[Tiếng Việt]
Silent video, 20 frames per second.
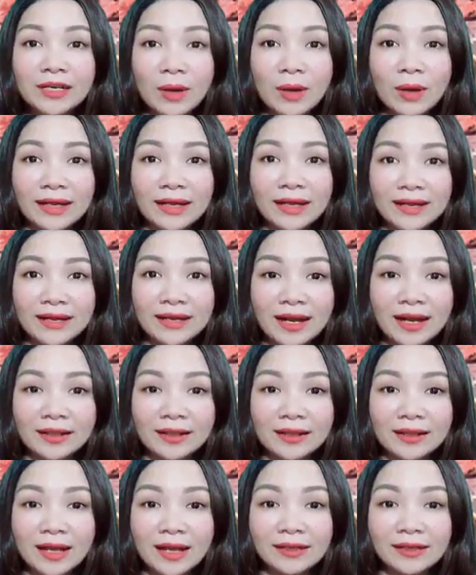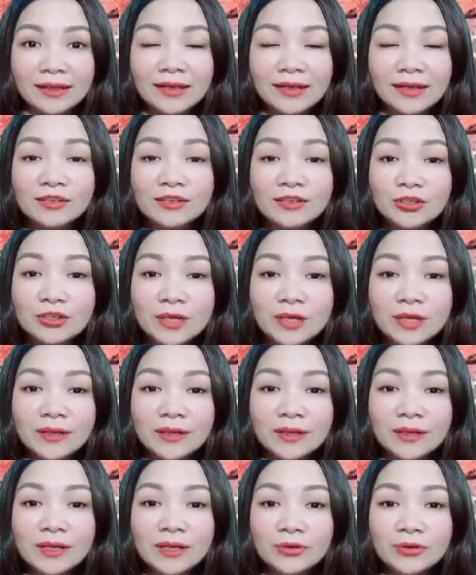nhớ hoan hỉ đăng ký kênh rồi nhấn
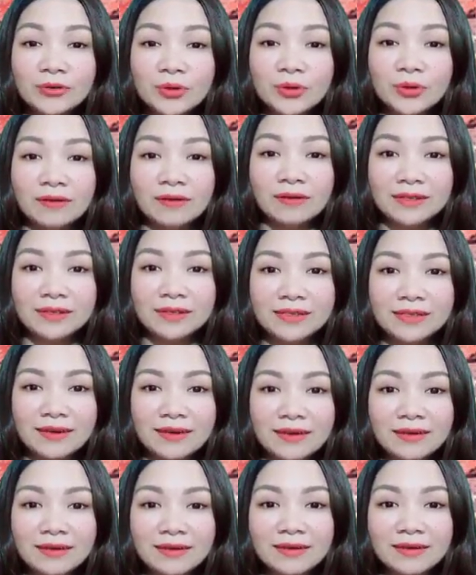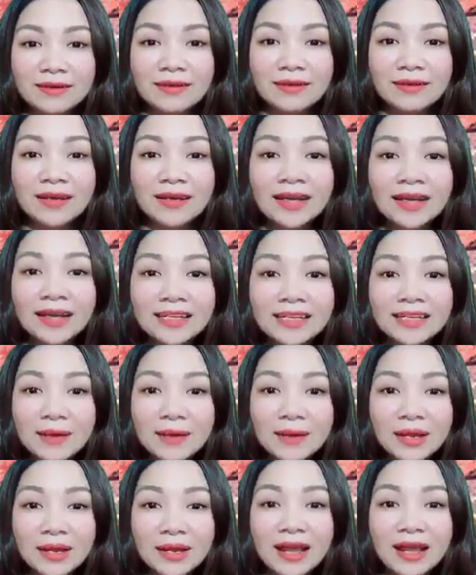tín hiệu chuông ở phía dưới. Khi
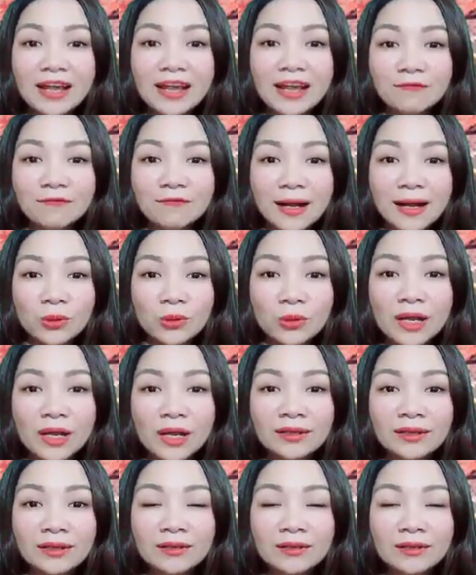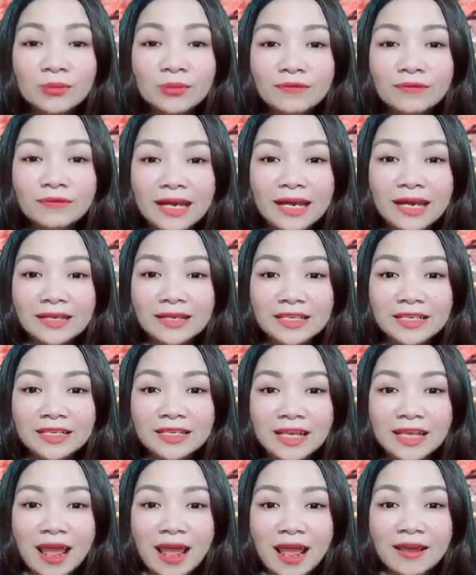xem thấy hay và hữu ích, quý vị hãy
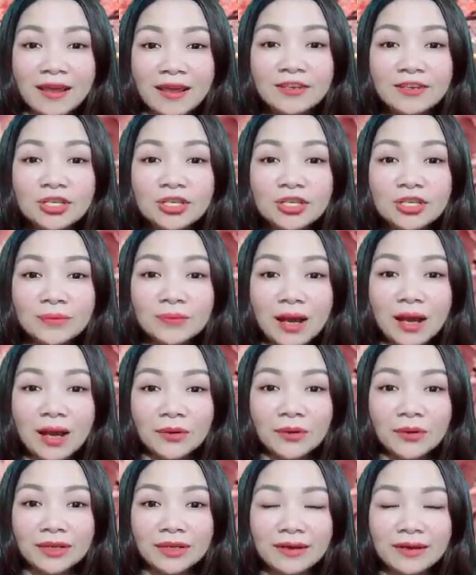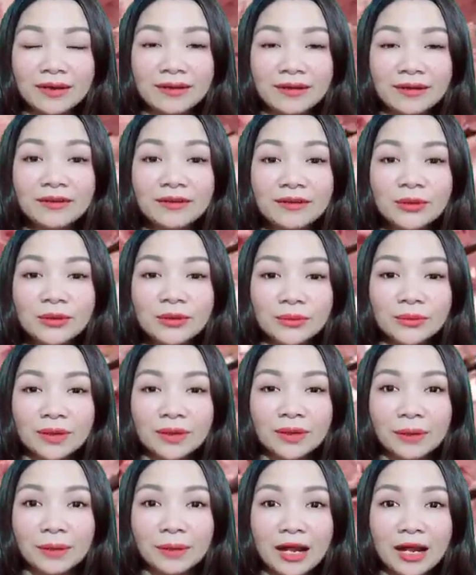chia sẻ cho đông đảo mọi người
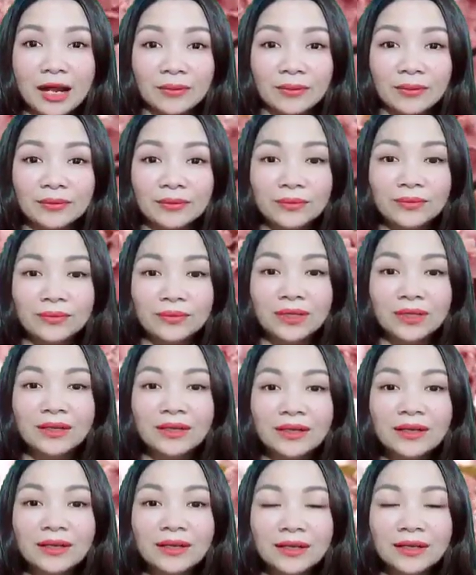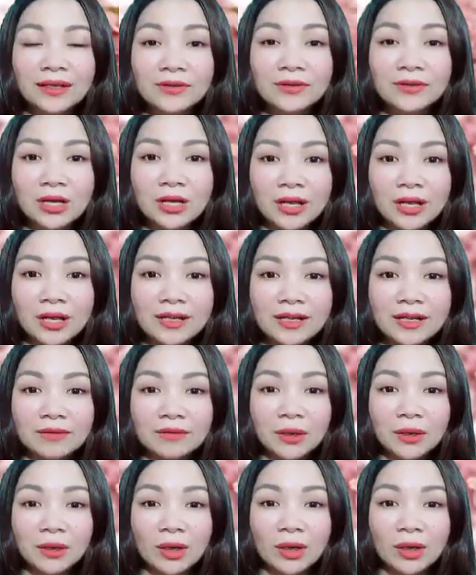cùng tham khảo. Nếu như có ý
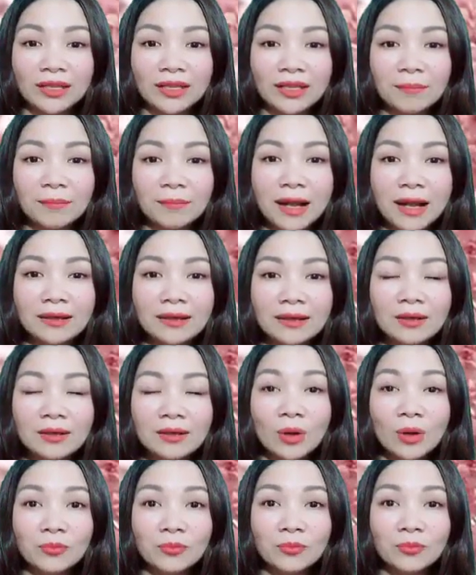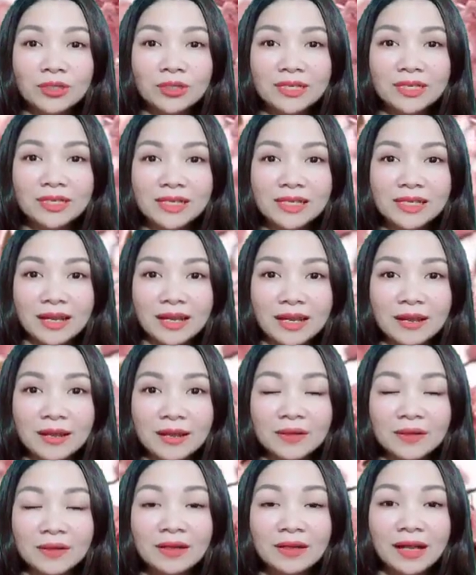kiến băn khoăn thắc mắc hoặc muốn chia sẻ
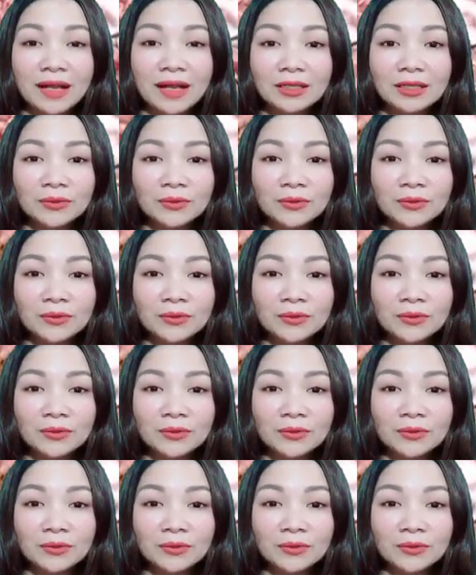thêm các